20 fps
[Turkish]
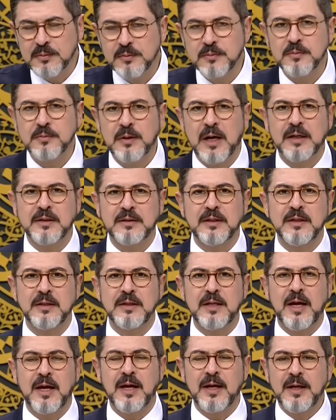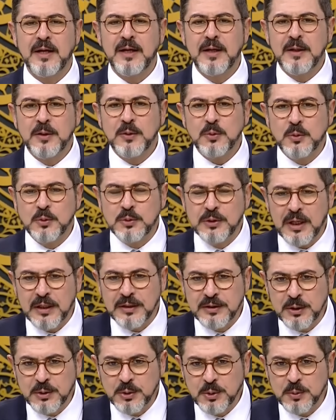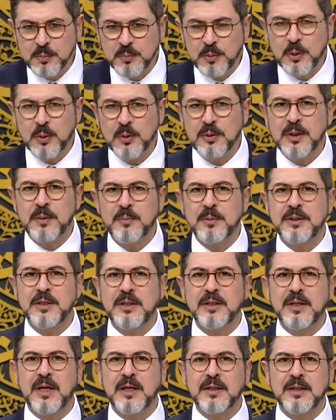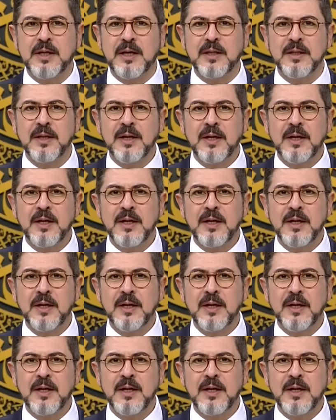vaktinde, güzelce şu programı dinlerken,